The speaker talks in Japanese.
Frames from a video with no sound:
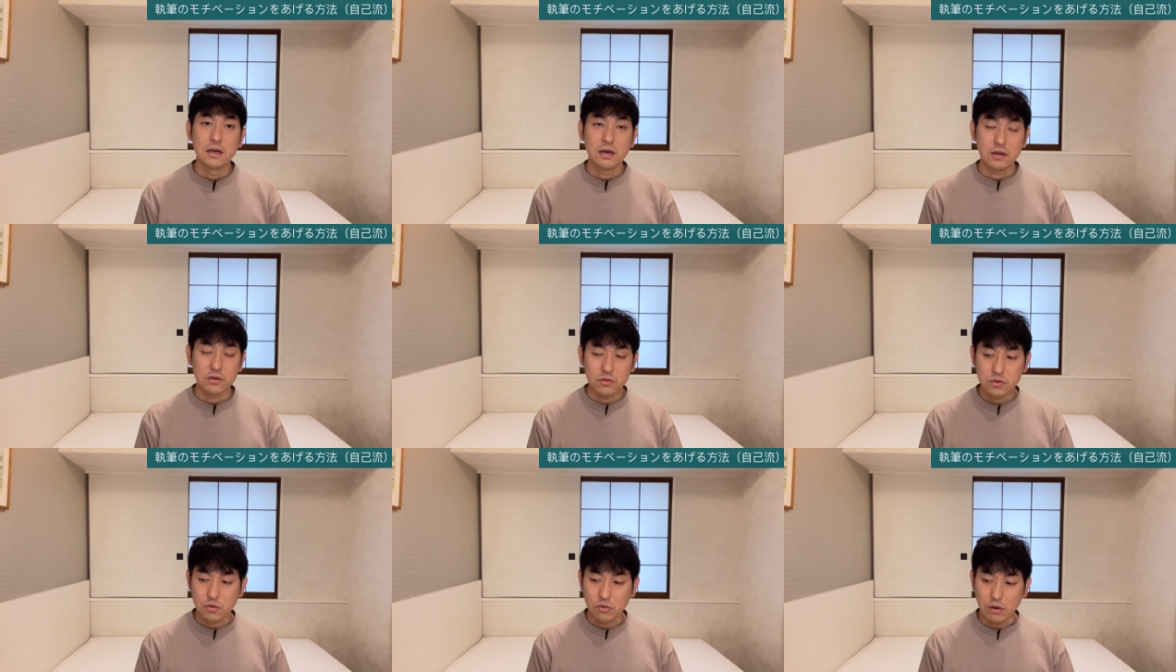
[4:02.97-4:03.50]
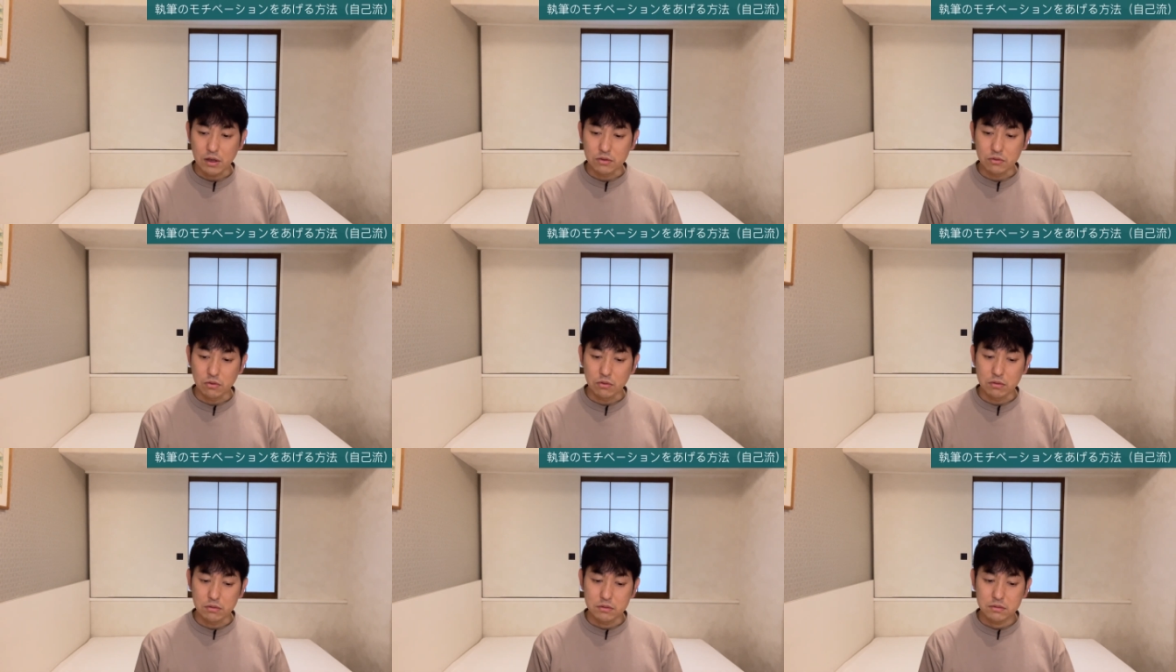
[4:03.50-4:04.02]
あの人はあ
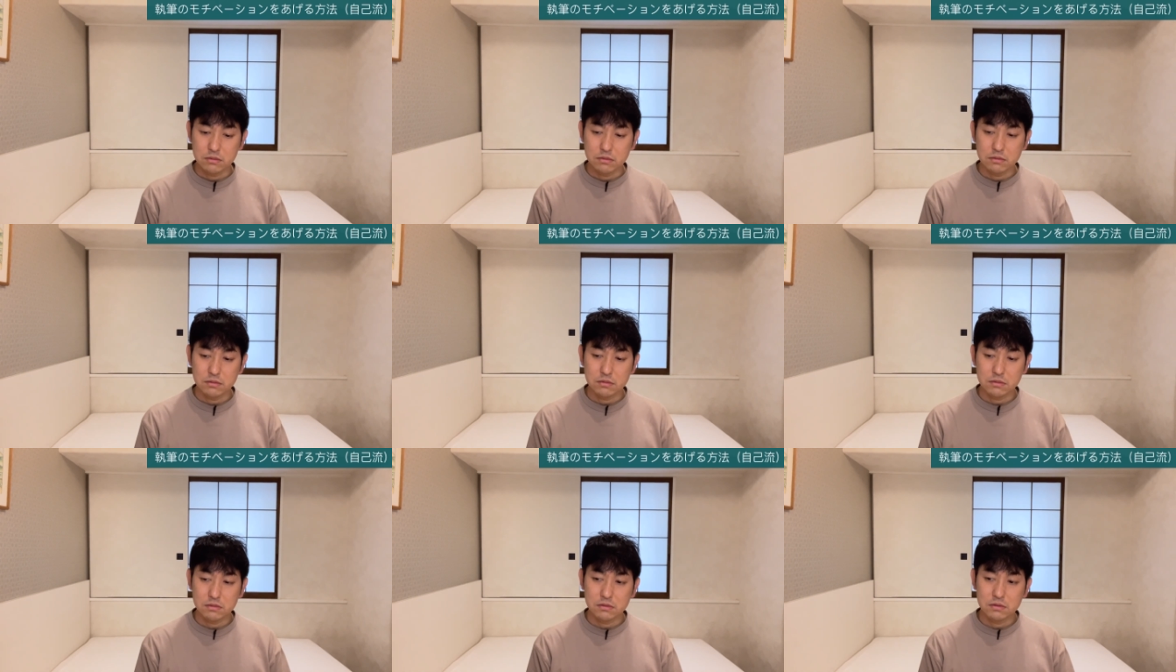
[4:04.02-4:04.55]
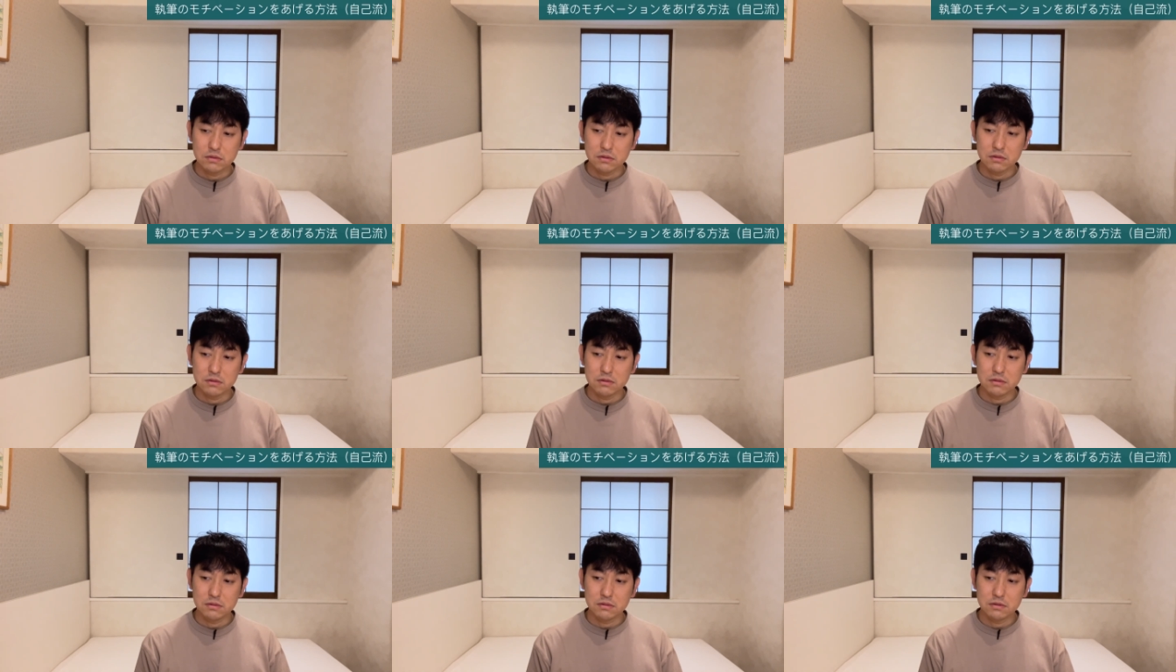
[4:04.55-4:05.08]
の
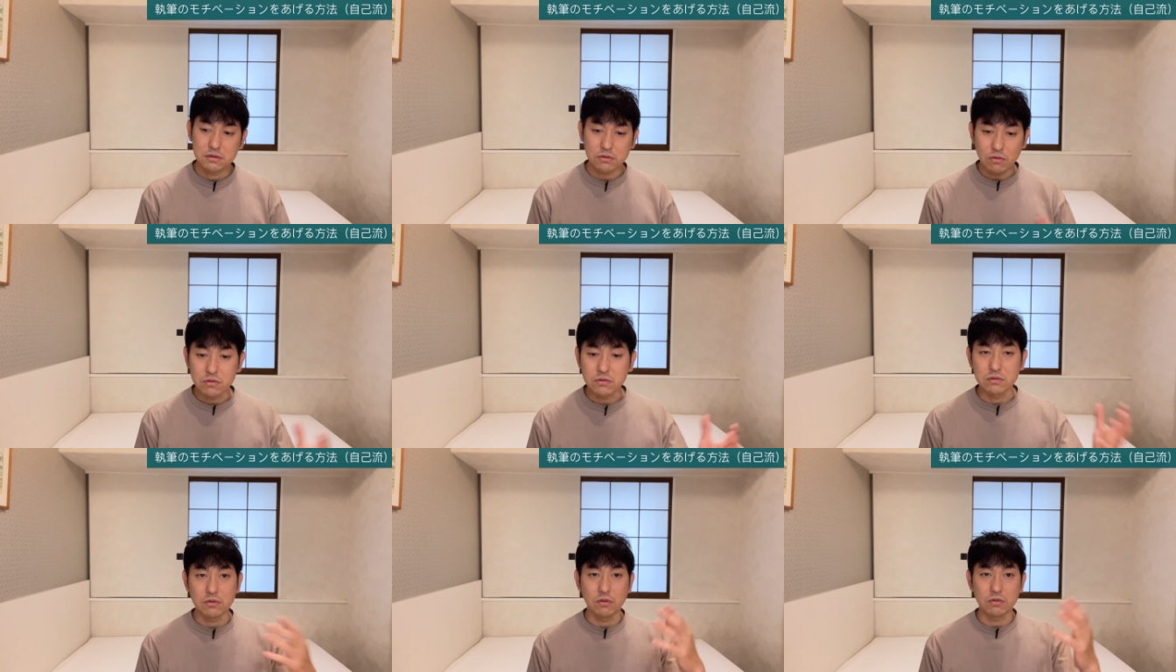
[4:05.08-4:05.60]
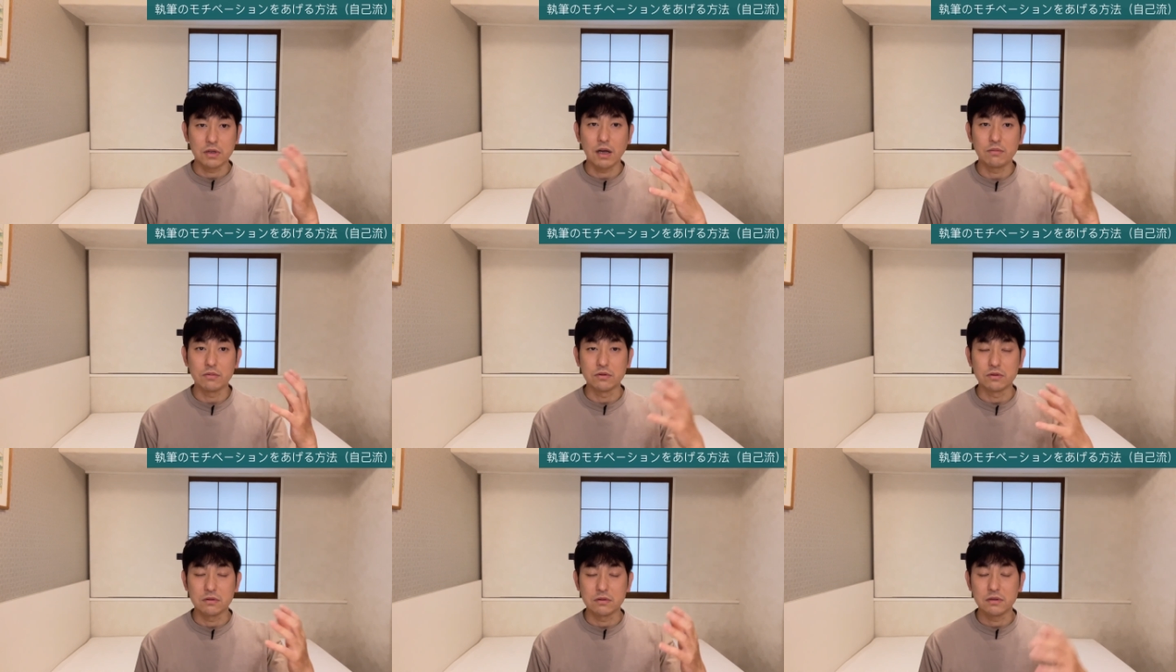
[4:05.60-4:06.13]
すごくこう多
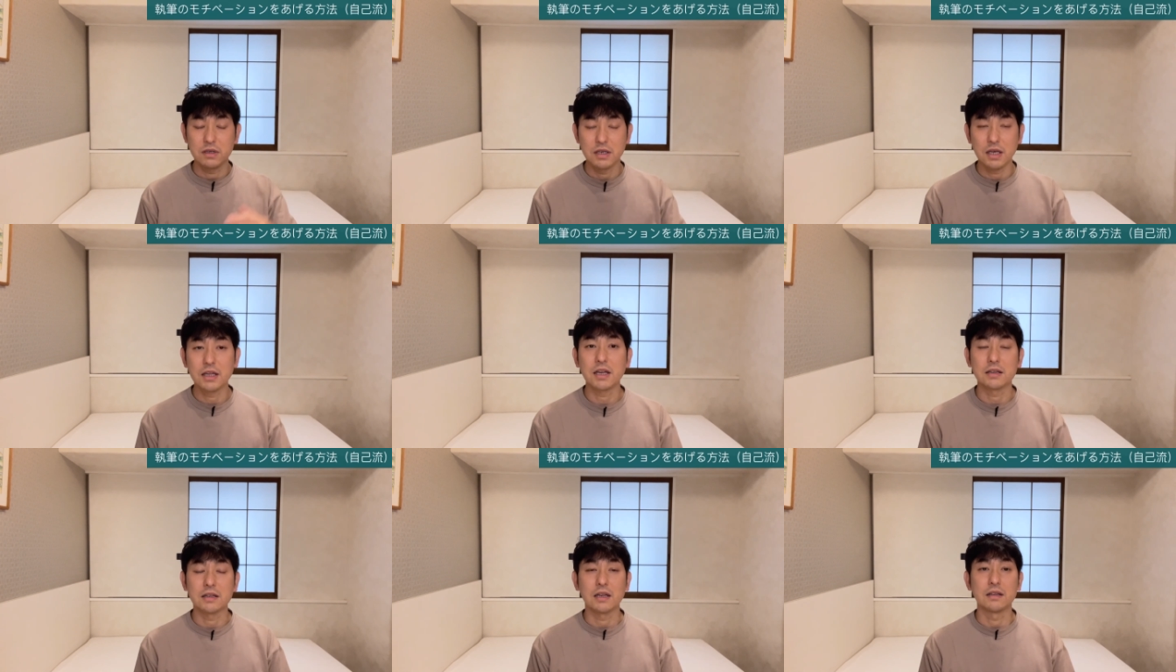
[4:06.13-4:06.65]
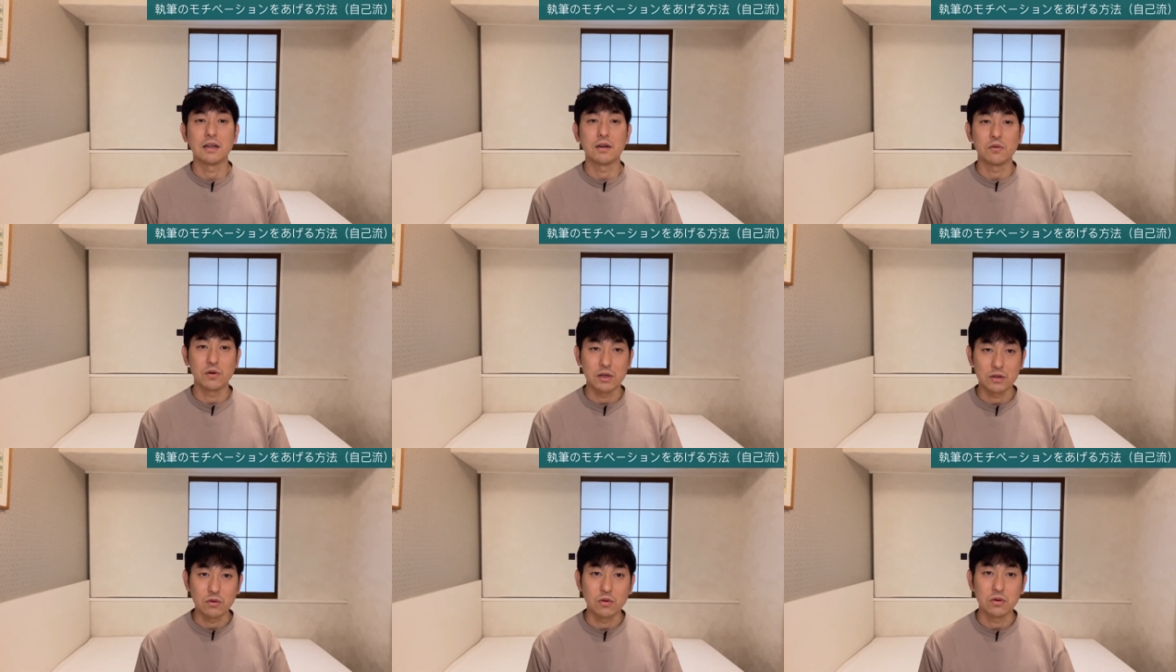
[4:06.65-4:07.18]
分嫌だったんだろ
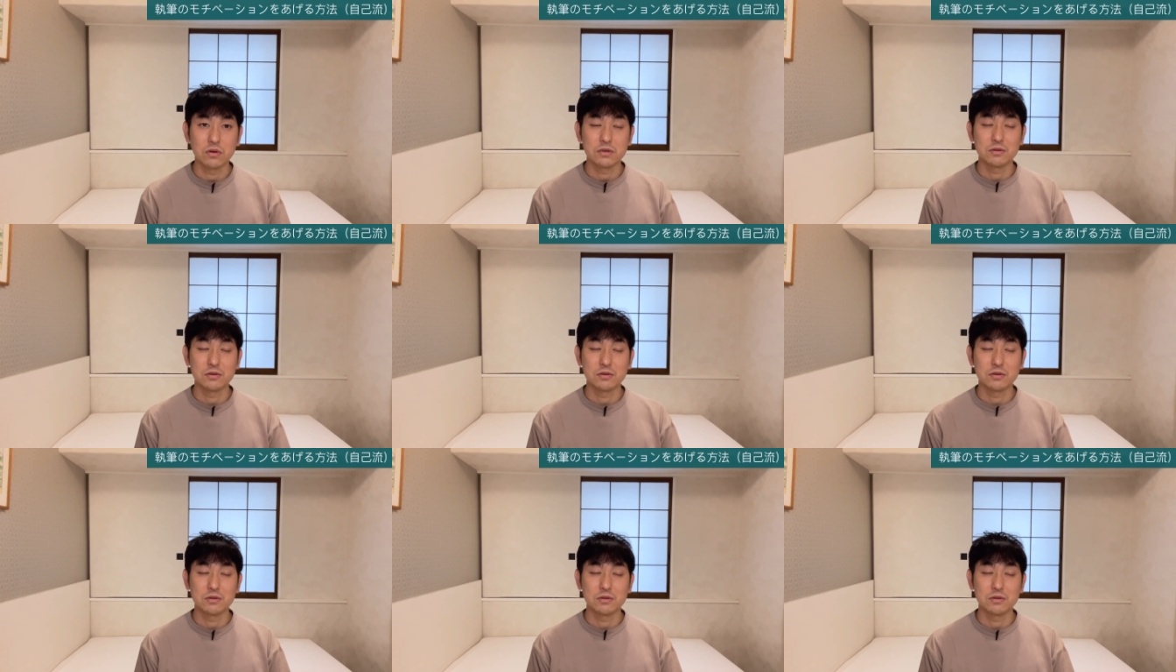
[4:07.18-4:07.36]
うなと